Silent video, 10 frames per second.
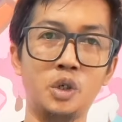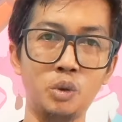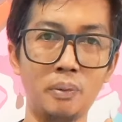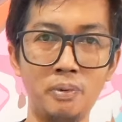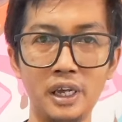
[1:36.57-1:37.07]
12,
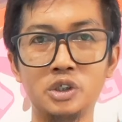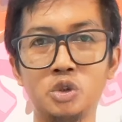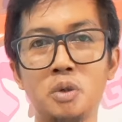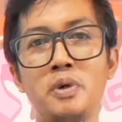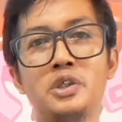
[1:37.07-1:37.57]

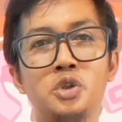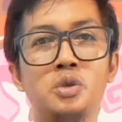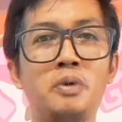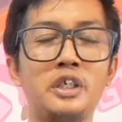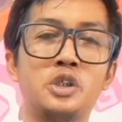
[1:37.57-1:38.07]
12,
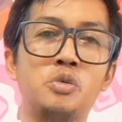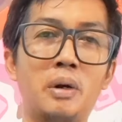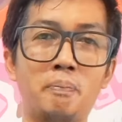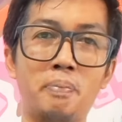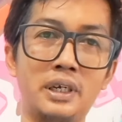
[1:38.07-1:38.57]
17,
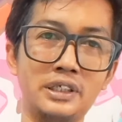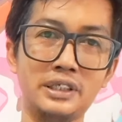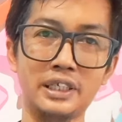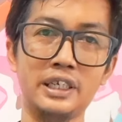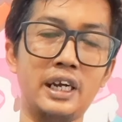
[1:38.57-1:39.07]
2 plus
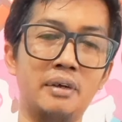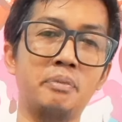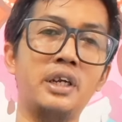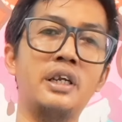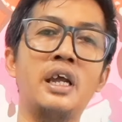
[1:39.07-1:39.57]
stress
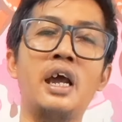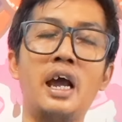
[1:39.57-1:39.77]
element